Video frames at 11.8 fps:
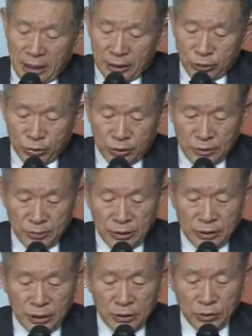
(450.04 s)

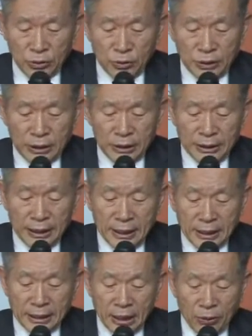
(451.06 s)
예수님의 영으로 우리를
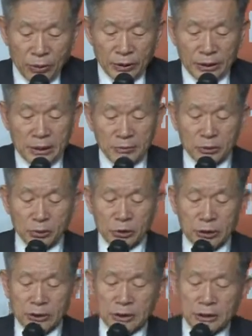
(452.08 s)
깨닫게 하고 힘을
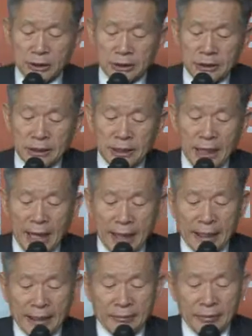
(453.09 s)
주시는 성령
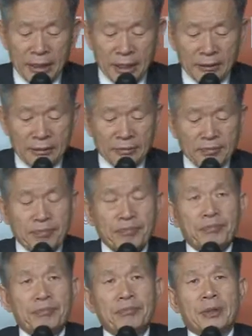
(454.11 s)
하나님에 대한
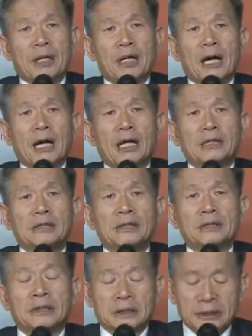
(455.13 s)
명확한
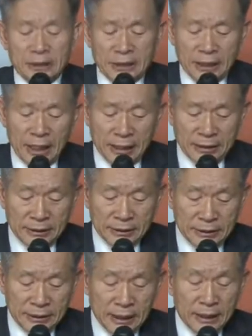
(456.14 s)
정리를 하는
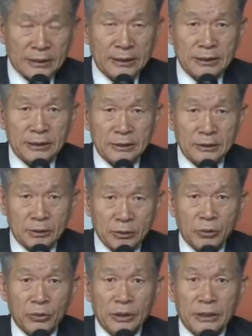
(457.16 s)
시간이었을
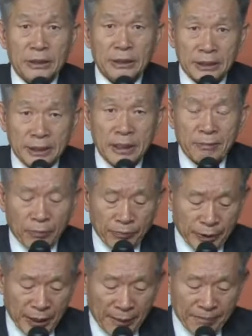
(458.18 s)
거로 이렇게
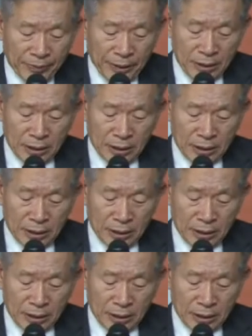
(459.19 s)
봅니다.